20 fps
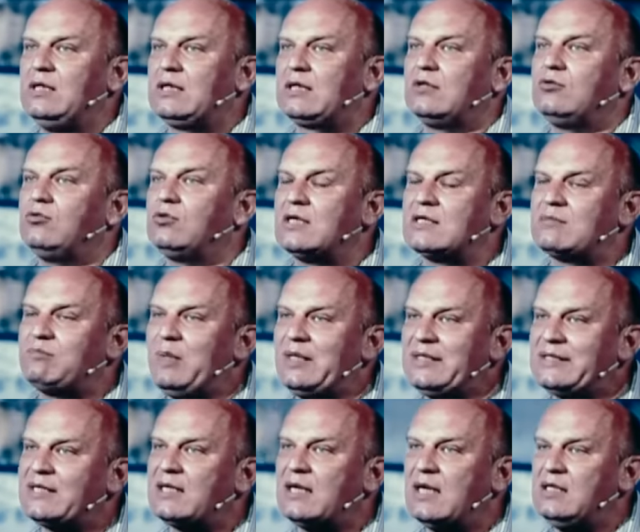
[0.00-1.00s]
которое
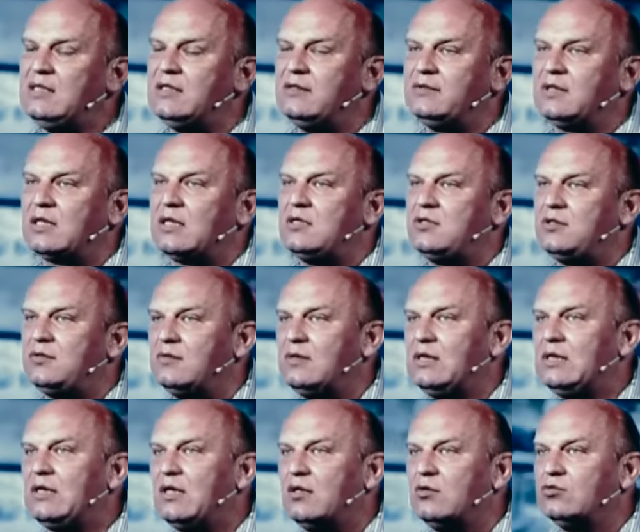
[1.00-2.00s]
специально выращивали
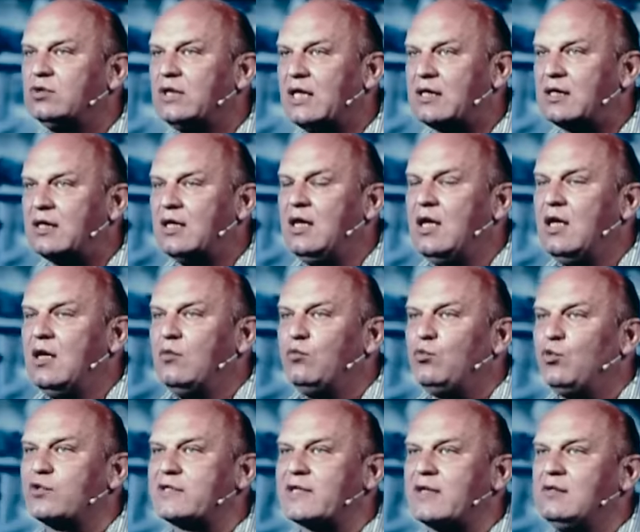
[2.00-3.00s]
для удара
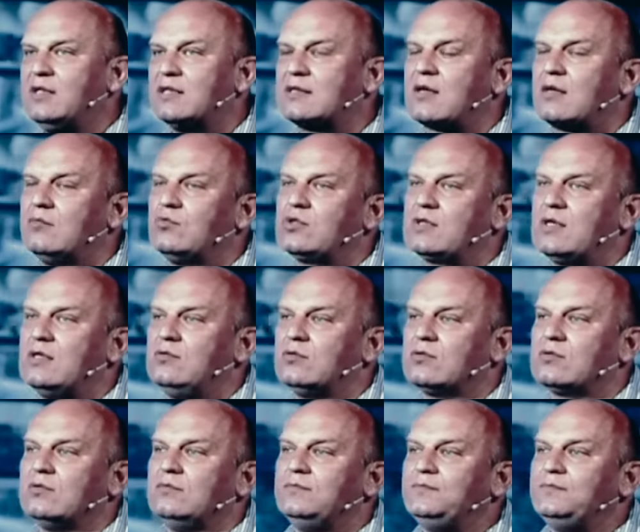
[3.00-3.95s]
по Советскому Союзу.